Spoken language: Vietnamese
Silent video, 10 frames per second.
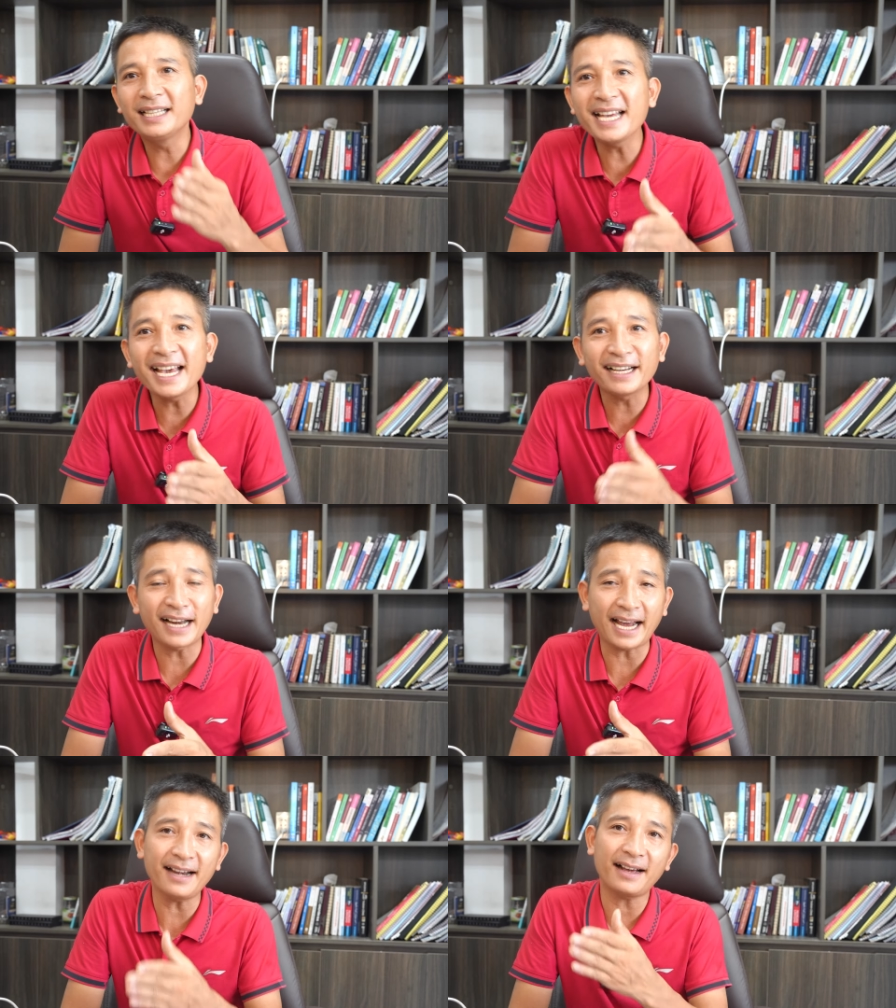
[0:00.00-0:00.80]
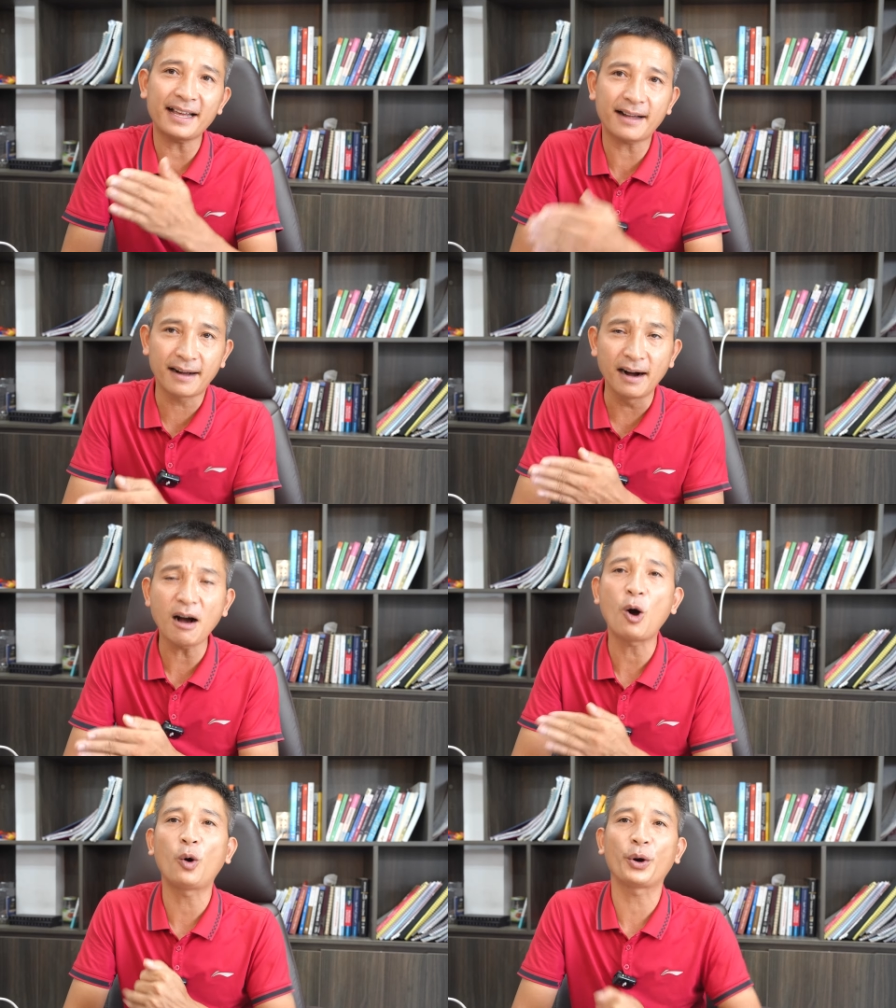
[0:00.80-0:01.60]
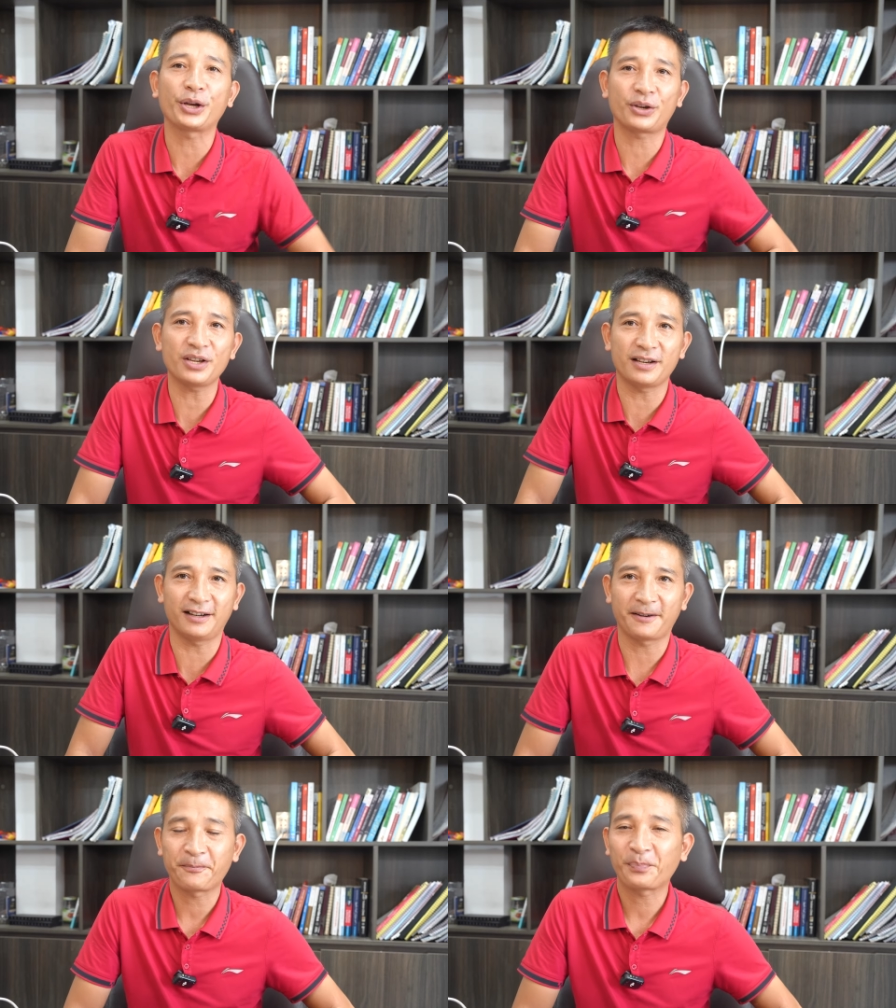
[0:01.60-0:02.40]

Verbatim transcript: Thì hiện nay là cái cơ hội cho những